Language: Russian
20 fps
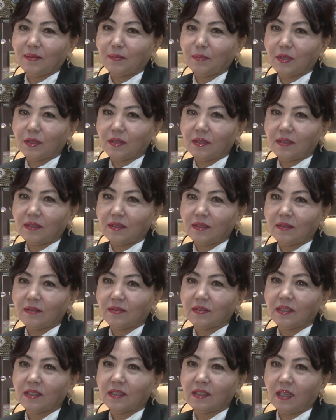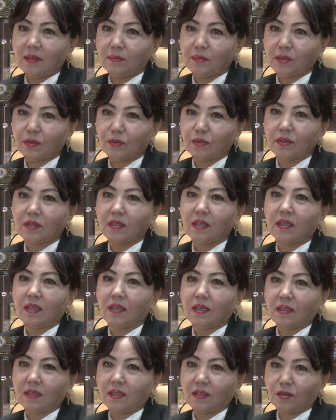Вот всегда берут
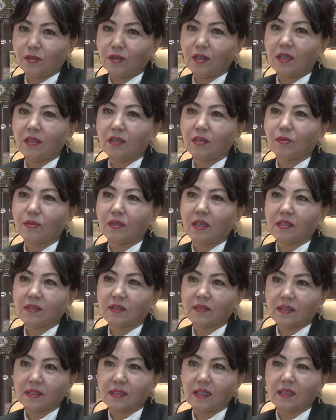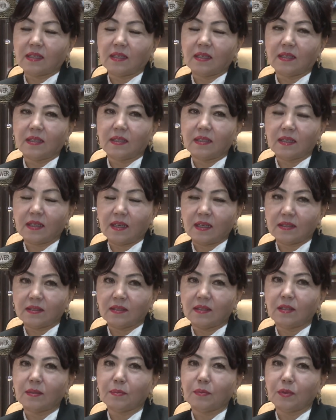на кудалык у нас казахи,
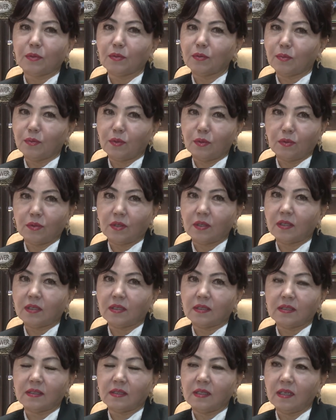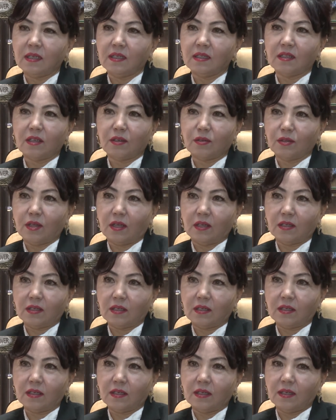берут много изделий на
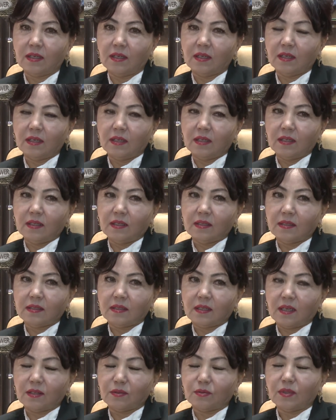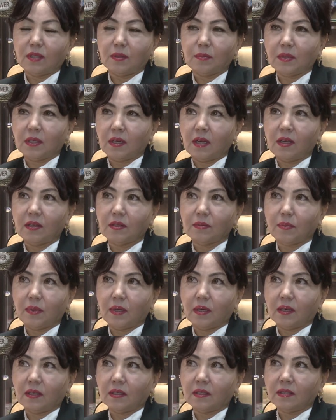кудалык сразу набирает
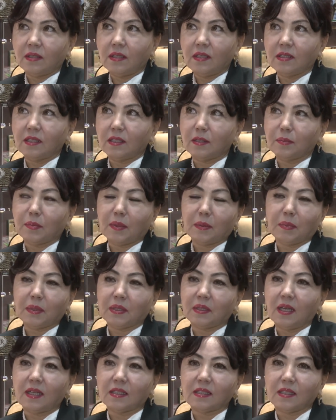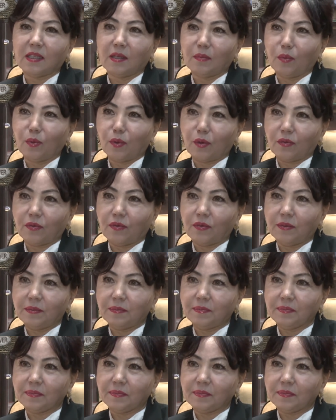по 10, по 15 наборов.